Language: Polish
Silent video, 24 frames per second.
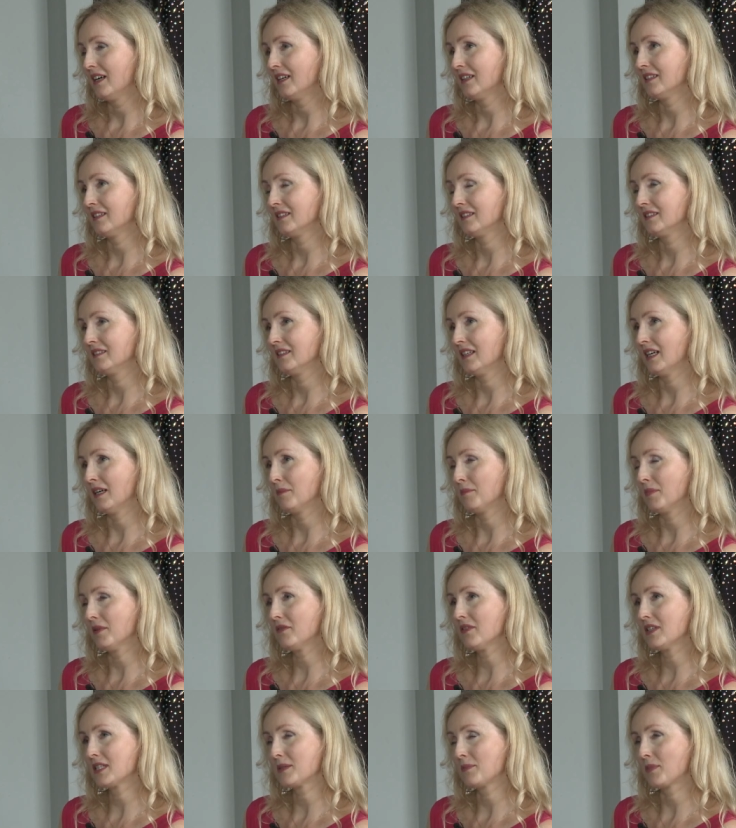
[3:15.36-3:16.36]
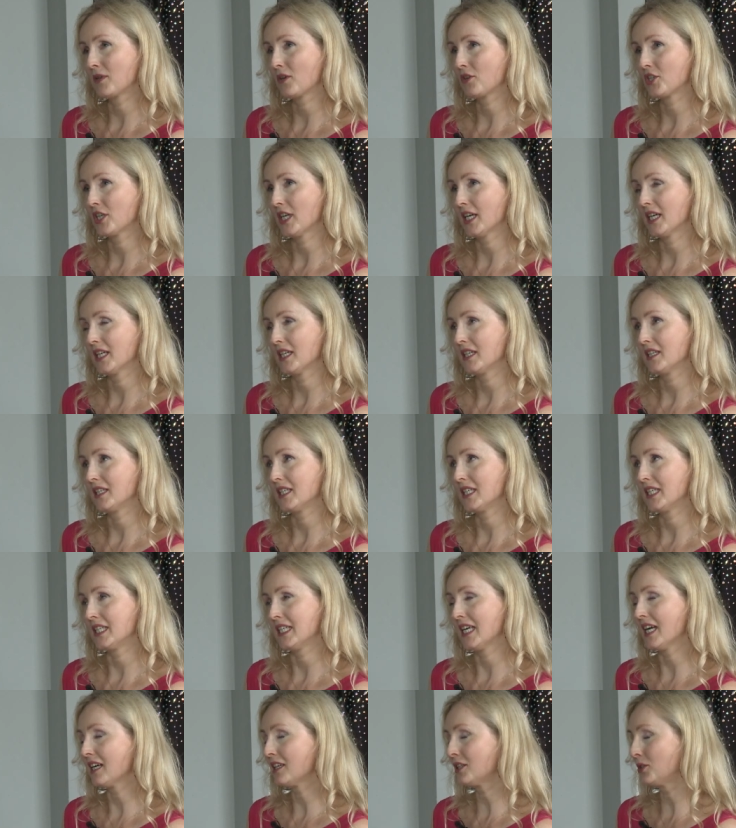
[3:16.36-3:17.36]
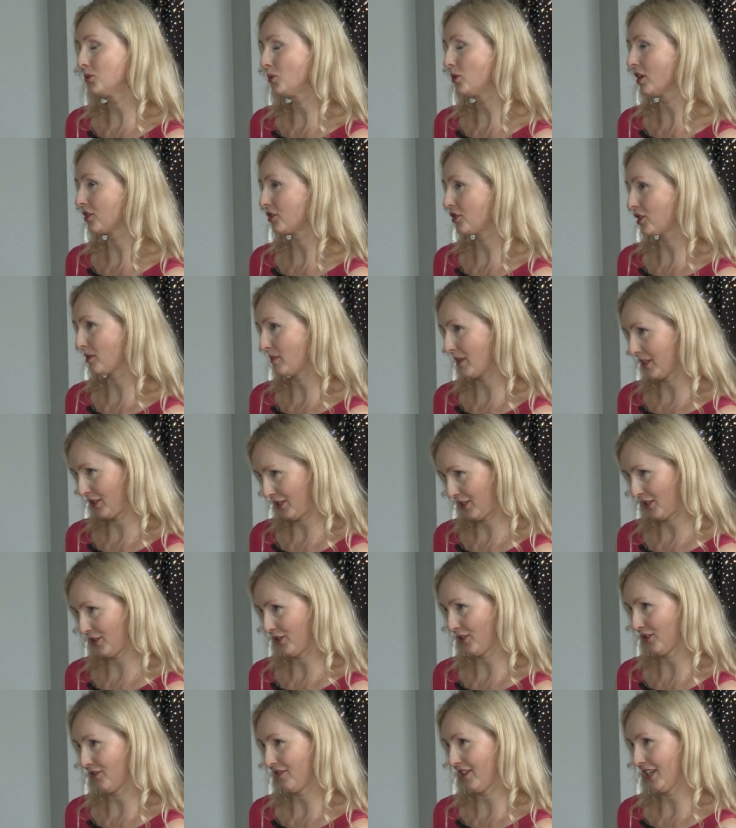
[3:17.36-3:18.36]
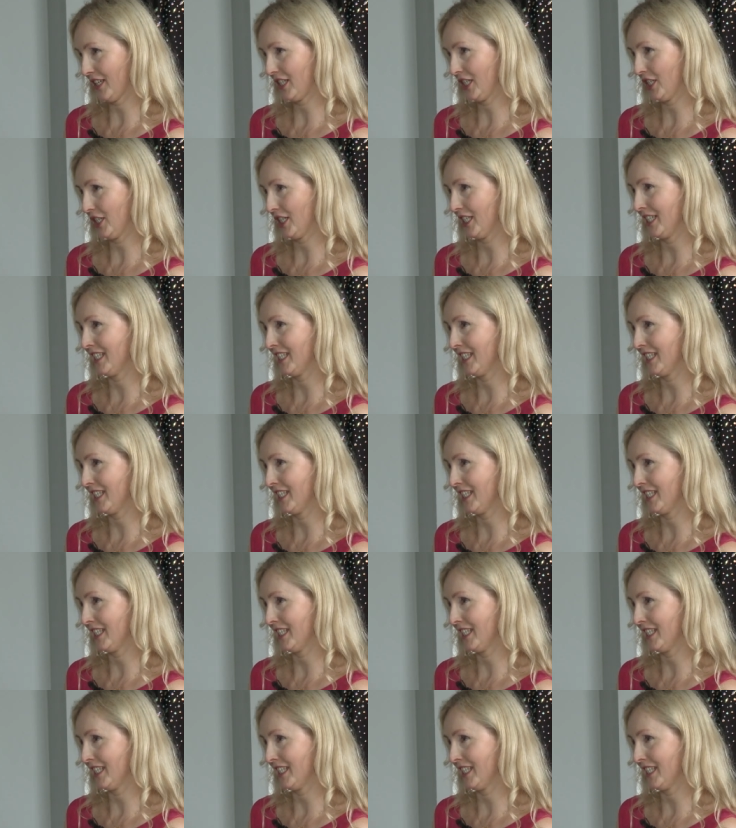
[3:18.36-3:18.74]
E, a powiedz proszę, jak długo trzeba trenować?